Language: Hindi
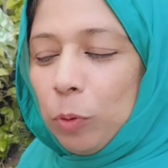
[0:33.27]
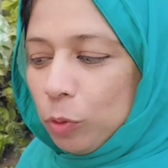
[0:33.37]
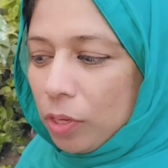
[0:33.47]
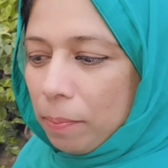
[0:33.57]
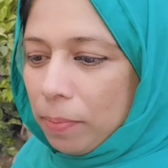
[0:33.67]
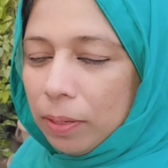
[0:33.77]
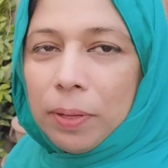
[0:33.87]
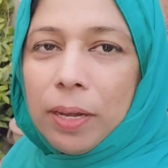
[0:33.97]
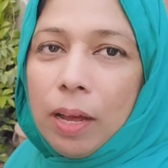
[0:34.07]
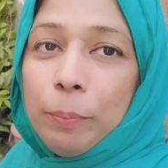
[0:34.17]
उसके बाद
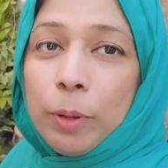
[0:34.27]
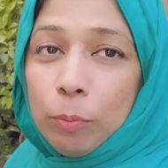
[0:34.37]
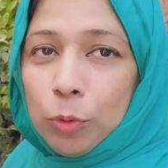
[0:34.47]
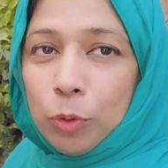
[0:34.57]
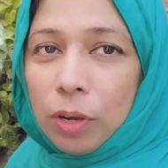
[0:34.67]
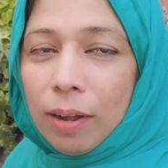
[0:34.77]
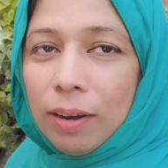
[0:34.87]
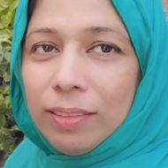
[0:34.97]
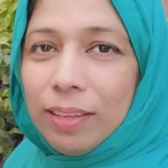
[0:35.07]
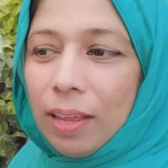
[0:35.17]
मैंने अभी अबू को खाना
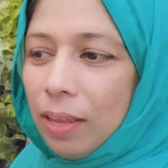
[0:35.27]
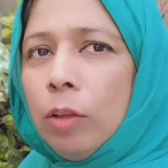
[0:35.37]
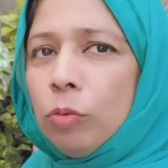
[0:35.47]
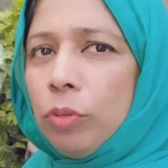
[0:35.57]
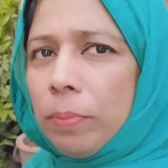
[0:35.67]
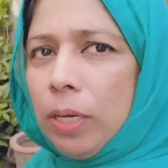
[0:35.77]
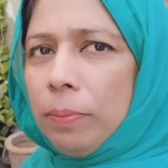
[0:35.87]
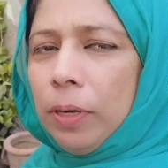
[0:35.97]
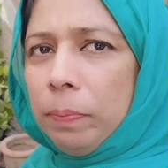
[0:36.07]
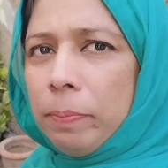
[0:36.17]
दिया है तो ये मनी
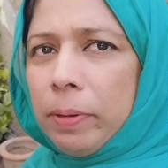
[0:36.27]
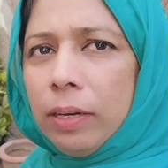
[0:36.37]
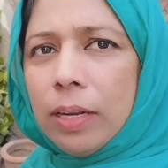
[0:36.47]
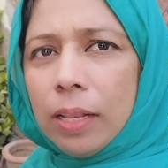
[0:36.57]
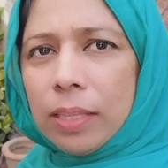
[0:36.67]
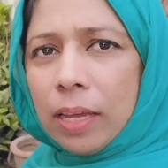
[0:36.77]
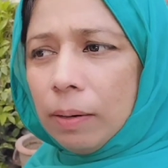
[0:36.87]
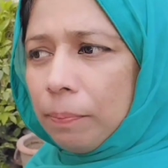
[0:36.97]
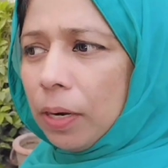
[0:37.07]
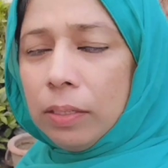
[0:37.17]
प्लांट पे मैंने डाल दिया है
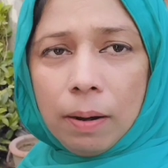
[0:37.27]
कपड़ा